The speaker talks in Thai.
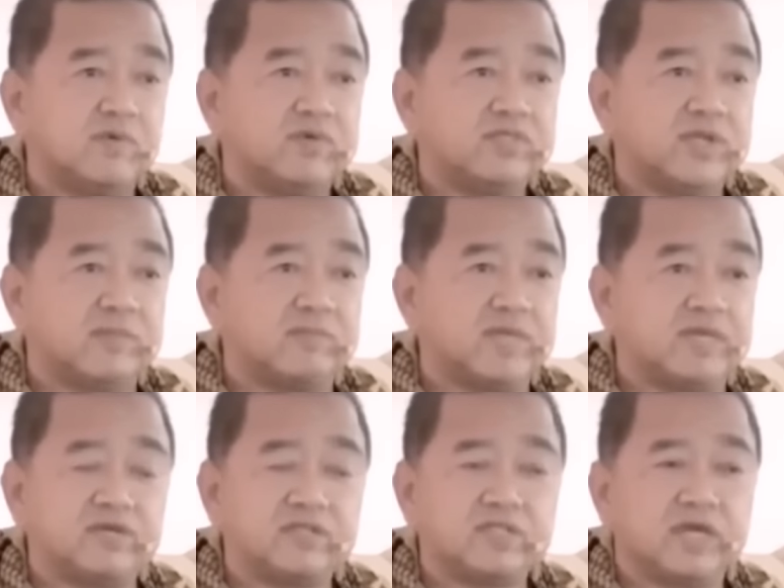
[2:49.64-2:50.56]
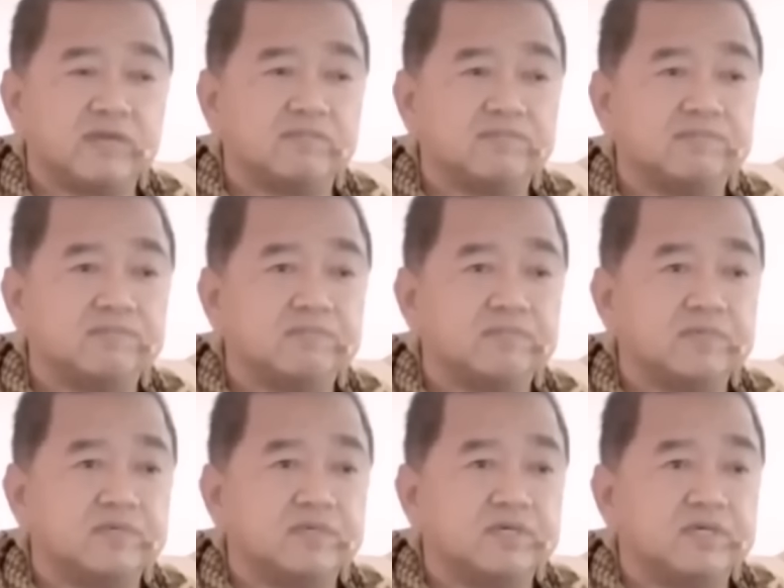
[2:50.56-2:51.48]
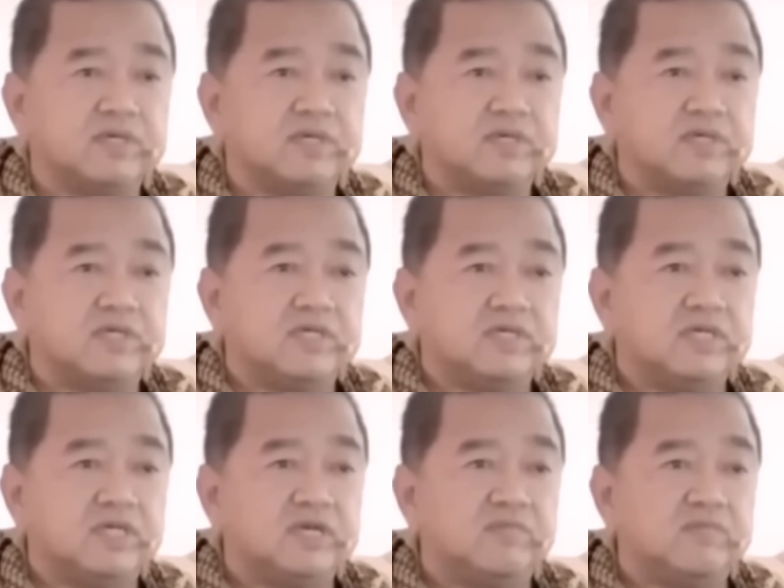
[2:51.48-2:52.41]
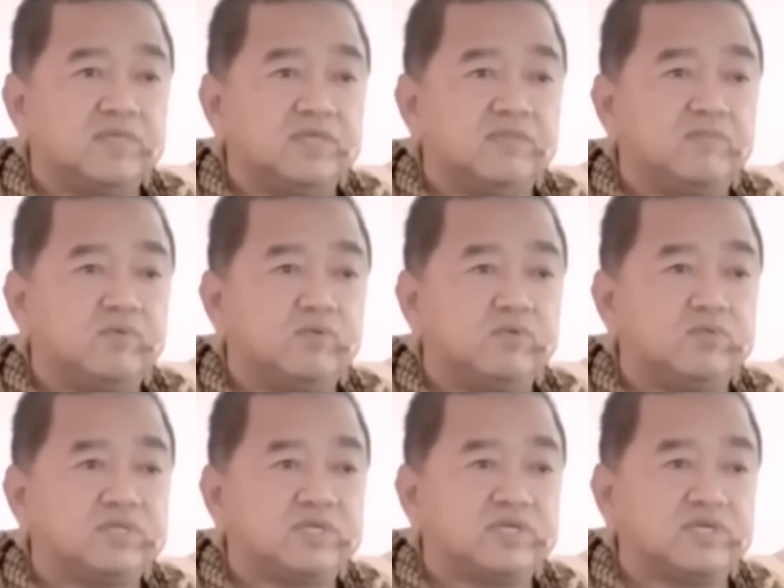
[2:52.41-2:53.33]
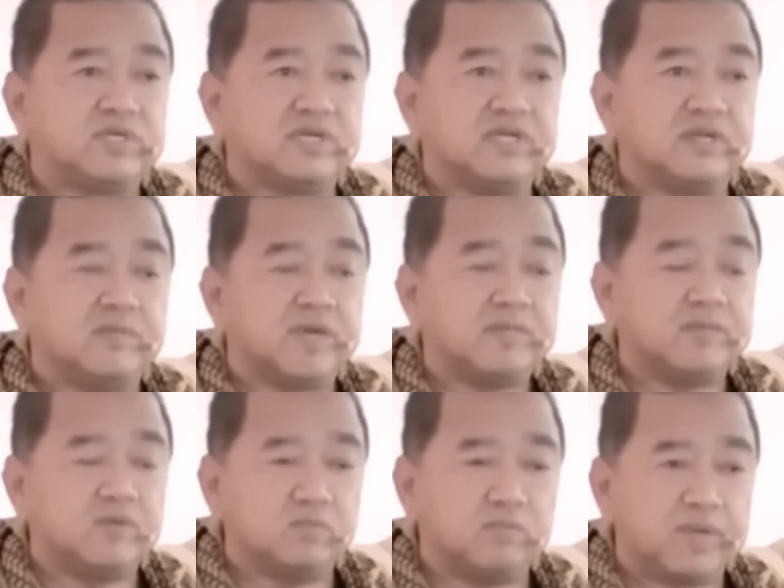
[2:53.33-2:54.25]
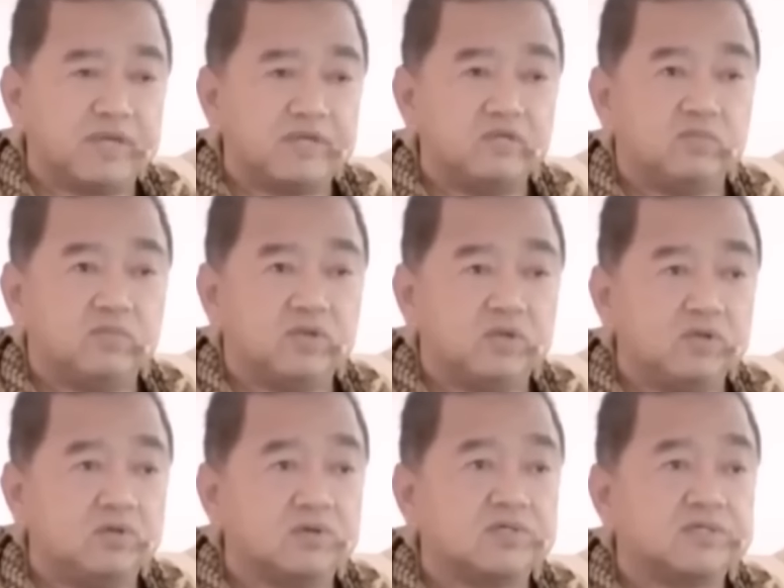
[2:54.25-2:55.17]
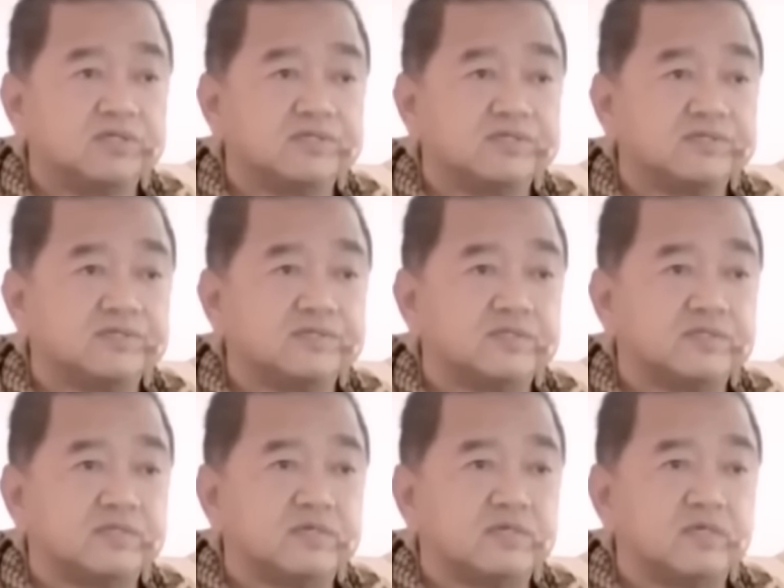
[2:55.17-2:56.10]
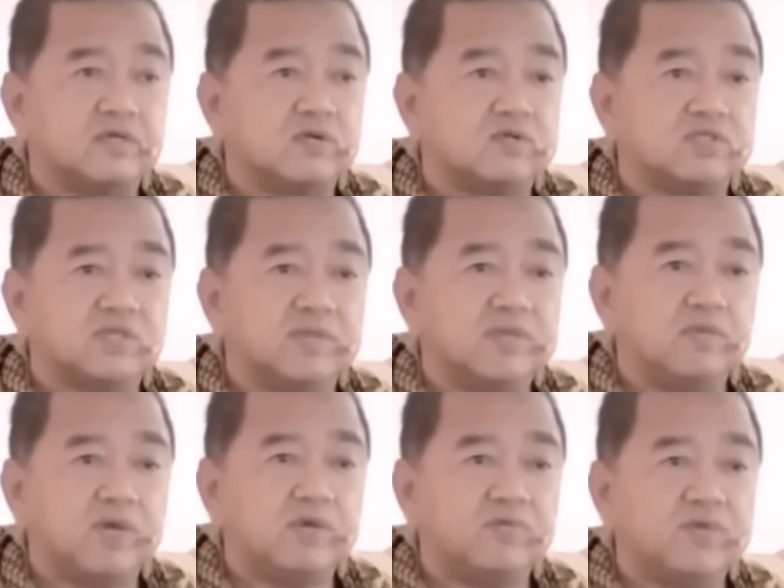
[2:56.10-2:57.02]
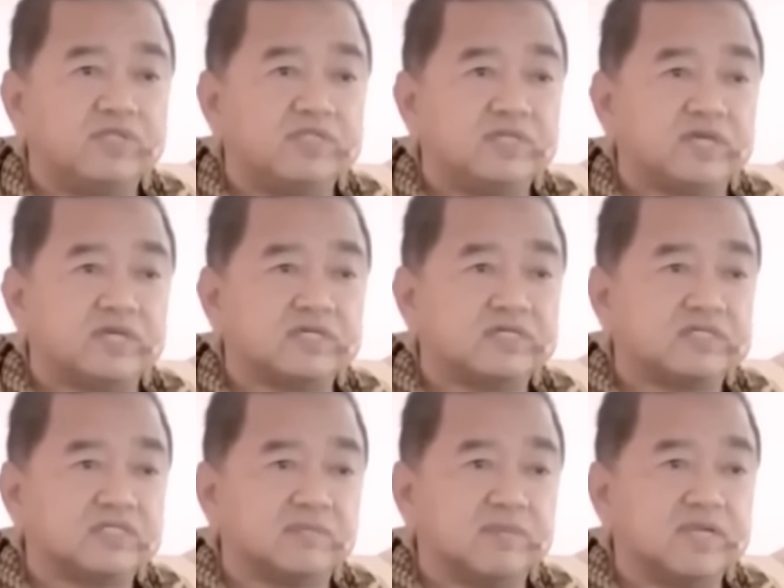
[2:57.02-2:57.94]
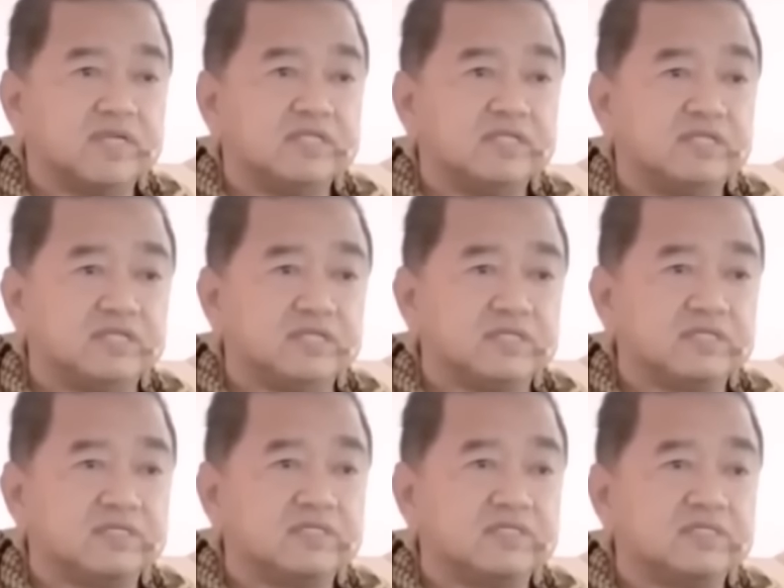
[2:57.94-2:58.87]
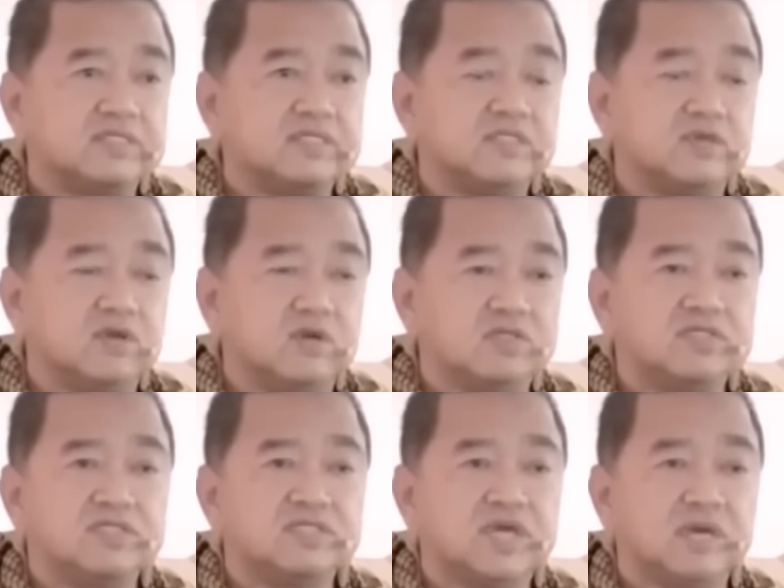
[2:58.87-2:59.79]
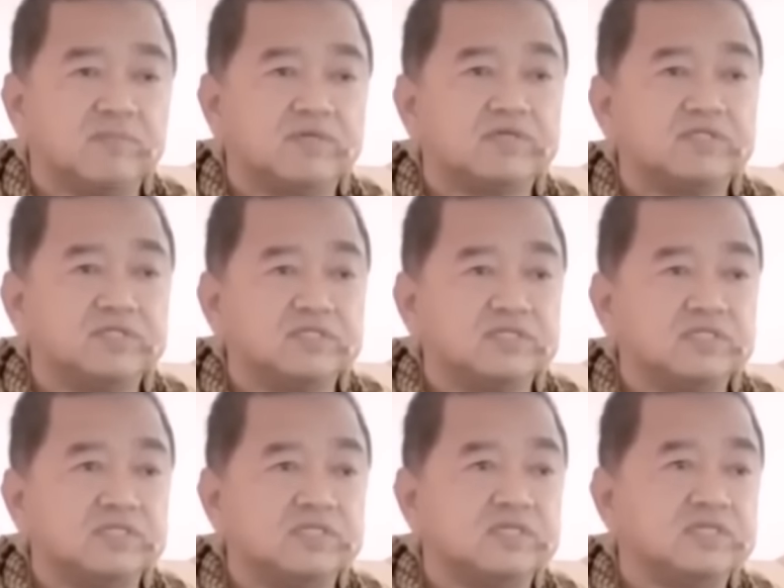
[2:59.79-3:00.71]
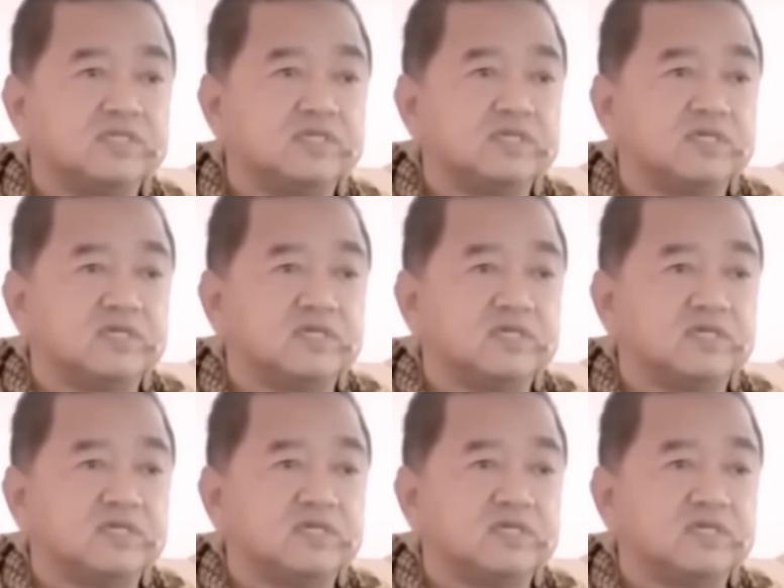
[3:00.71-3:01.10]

ท่านบอกว่าตราบใดก็ตาม ยังมีผู้เจริญอริยมรรคมีองแปดอยู่บนโลก โลกจะไม่ว่างเว้นจากสมณะที่หนึ่งที่สองที่สามแล้วก็ที่สี่